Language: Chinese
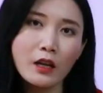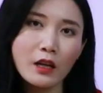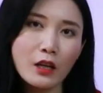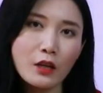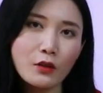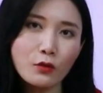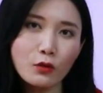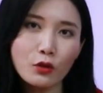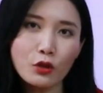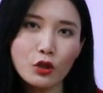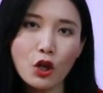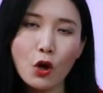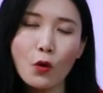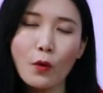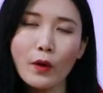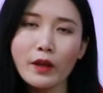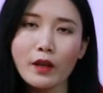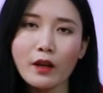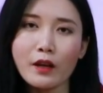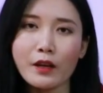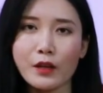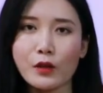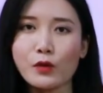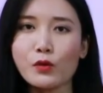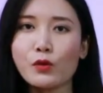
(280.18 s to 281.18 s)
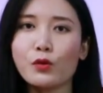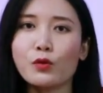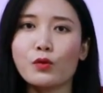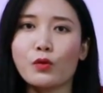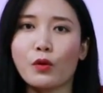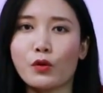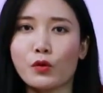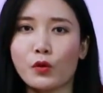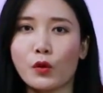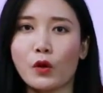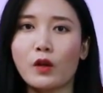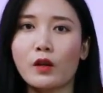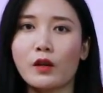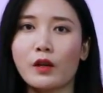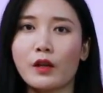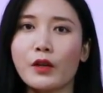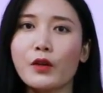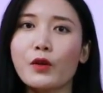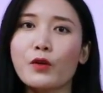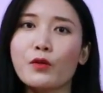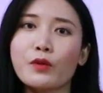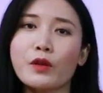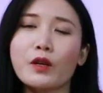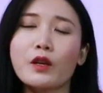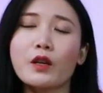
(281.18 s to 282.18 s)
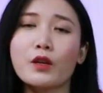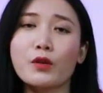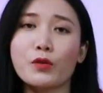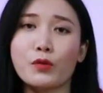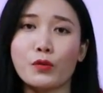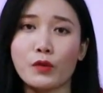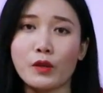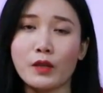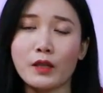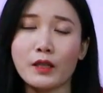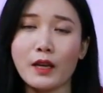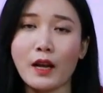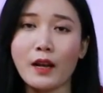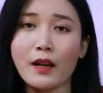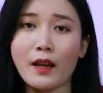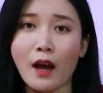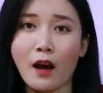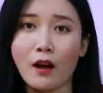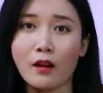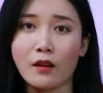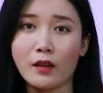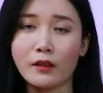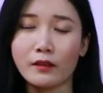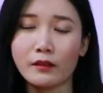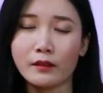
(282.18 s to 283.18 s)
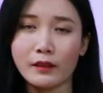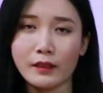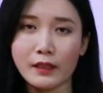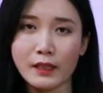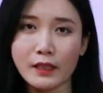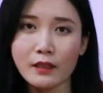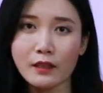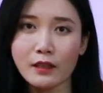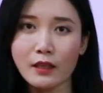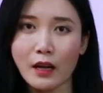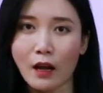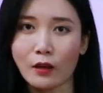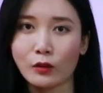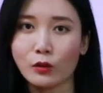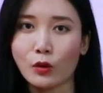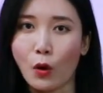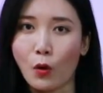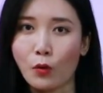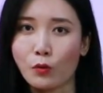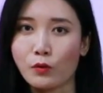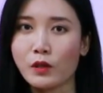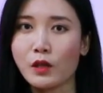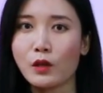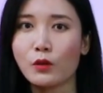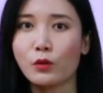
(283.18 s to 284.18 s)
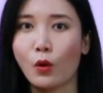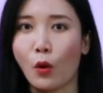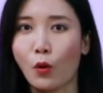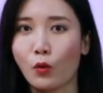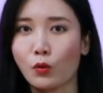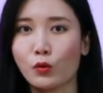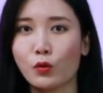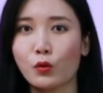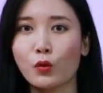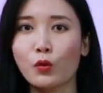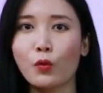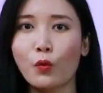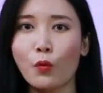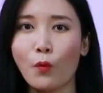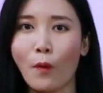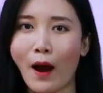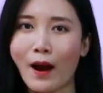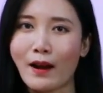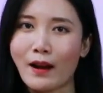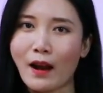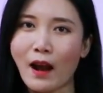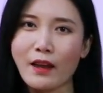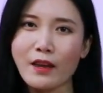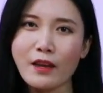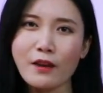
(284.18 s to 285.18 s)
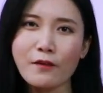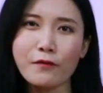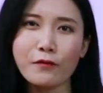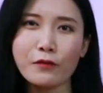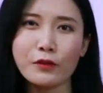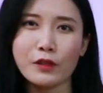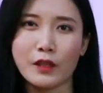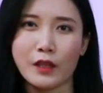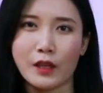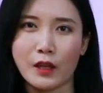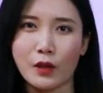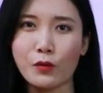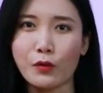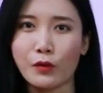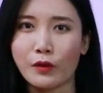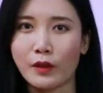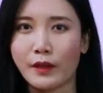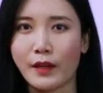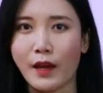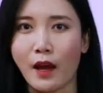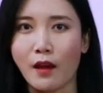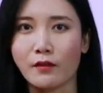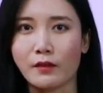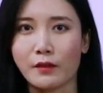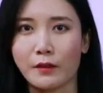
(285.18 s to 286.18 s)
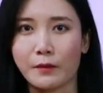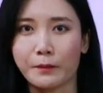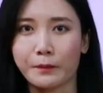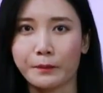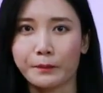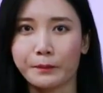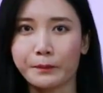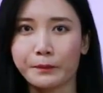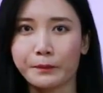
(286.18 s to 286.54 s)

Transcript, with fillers: 根据周围的邻居所说，李永怡和许金山两个人经常同进同出，宛然一副情侣的样子。